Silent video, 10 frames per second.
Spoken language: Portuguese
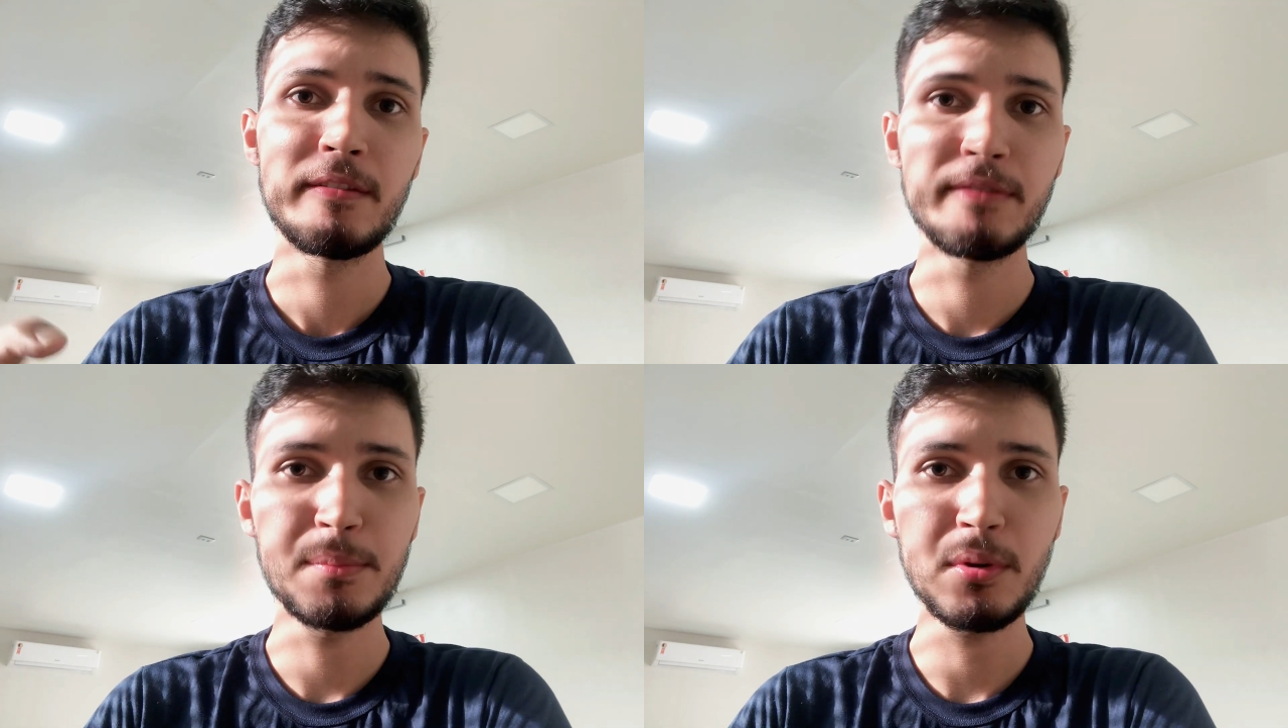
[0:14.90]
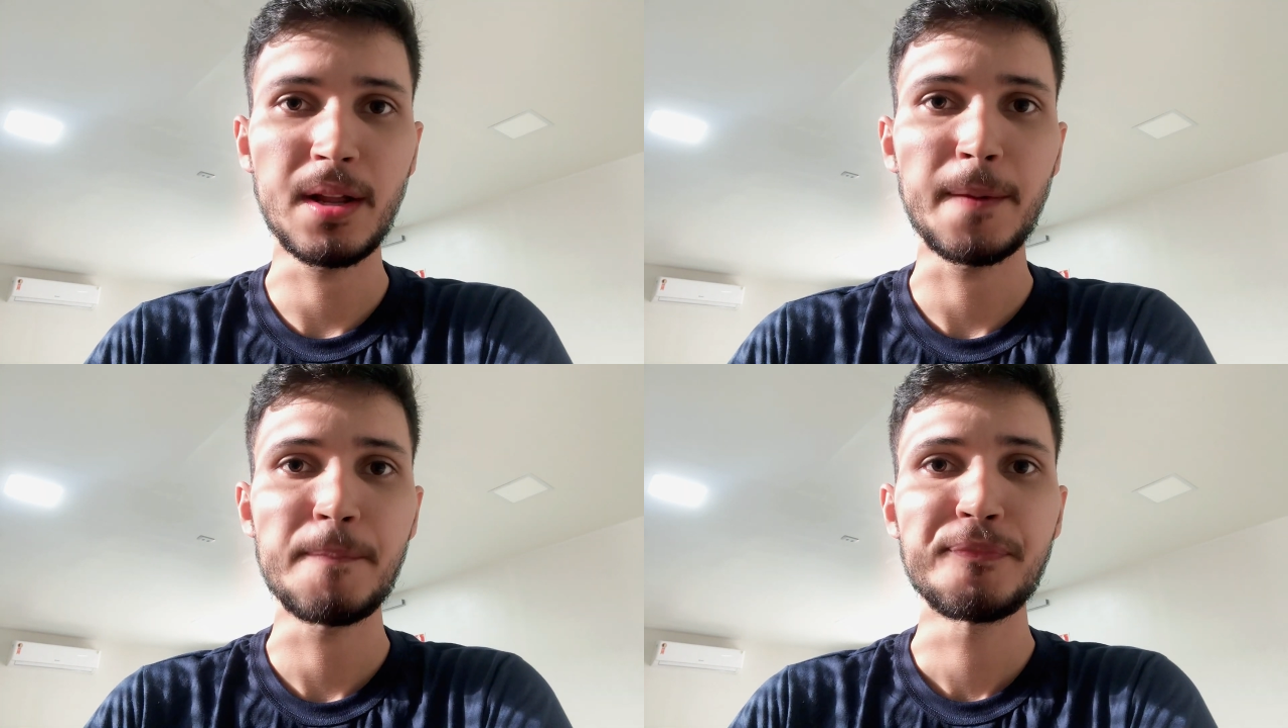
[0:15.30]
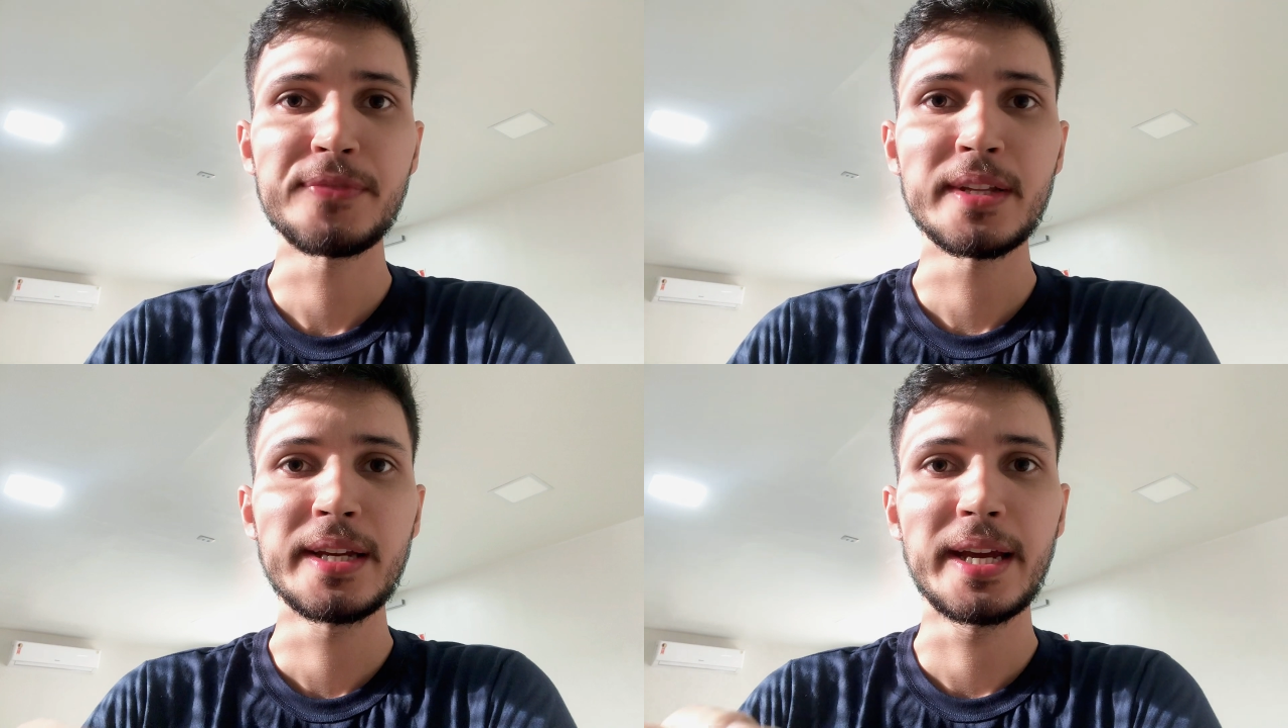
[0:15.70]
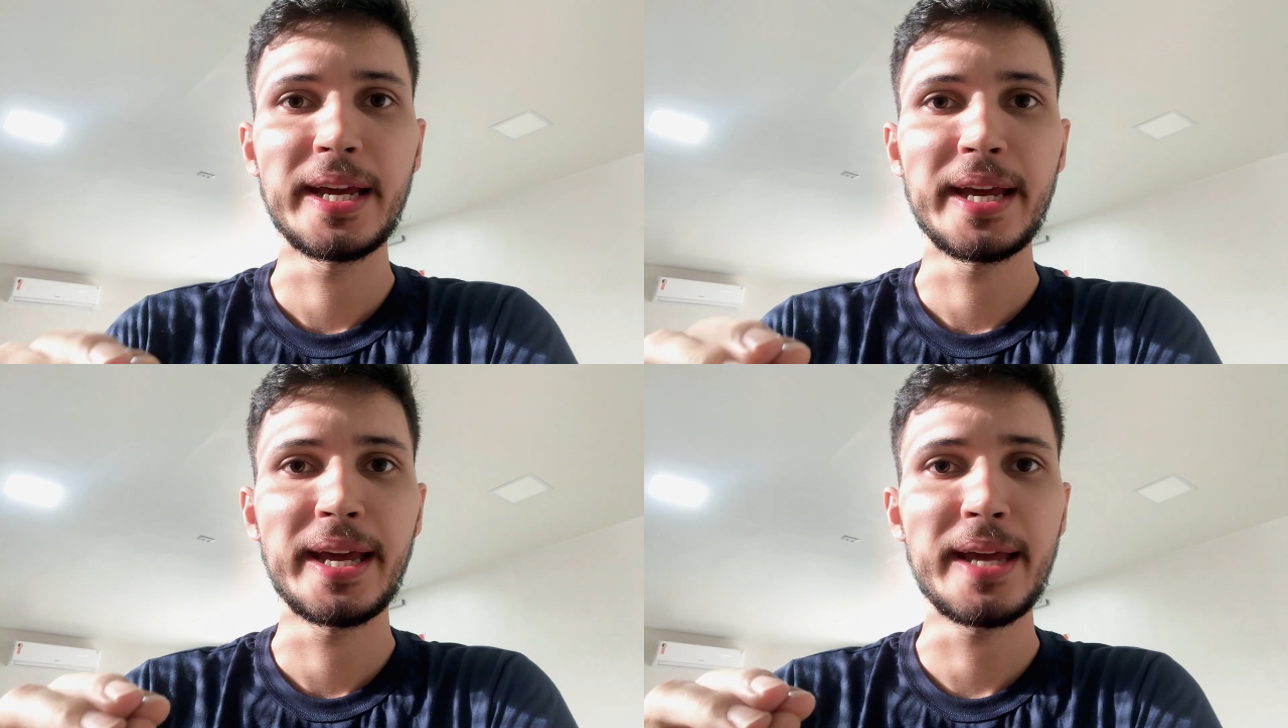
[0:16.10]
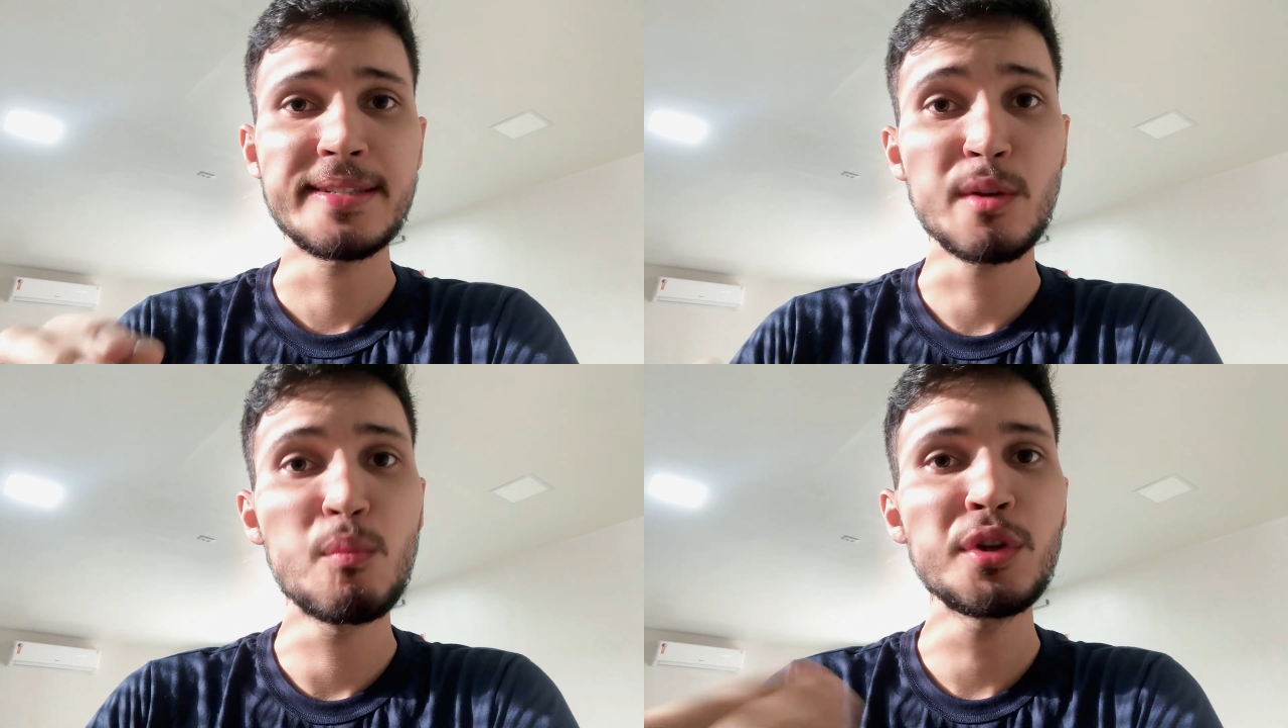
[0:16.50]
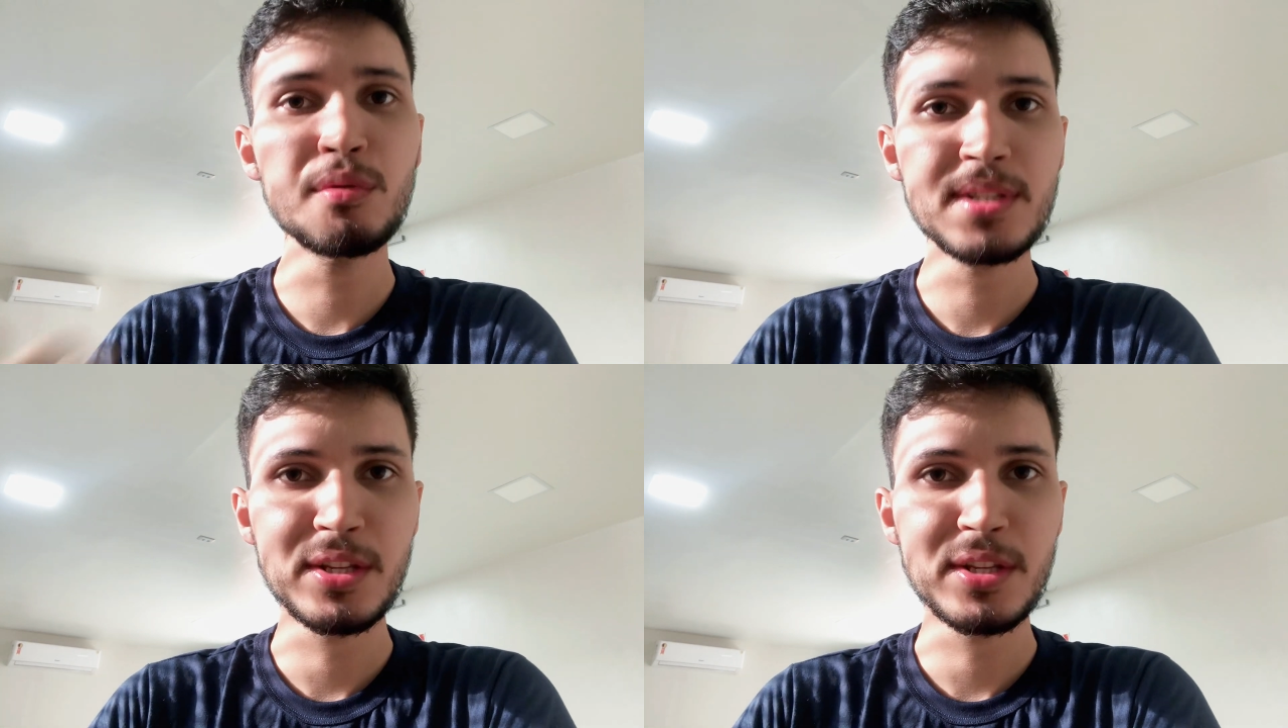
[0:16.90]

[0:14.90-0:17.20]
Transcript: Vamos lá. É, é, são muitos